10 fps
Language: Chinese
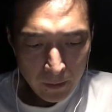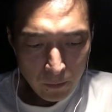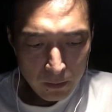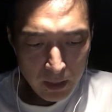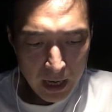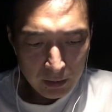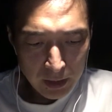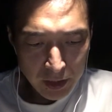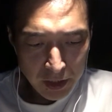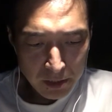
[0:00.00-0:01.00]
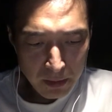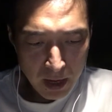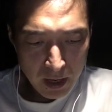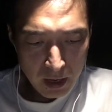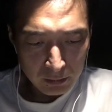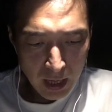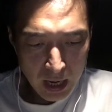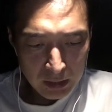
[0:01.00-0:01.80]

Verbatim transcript: 我们聊的其实蛮好，他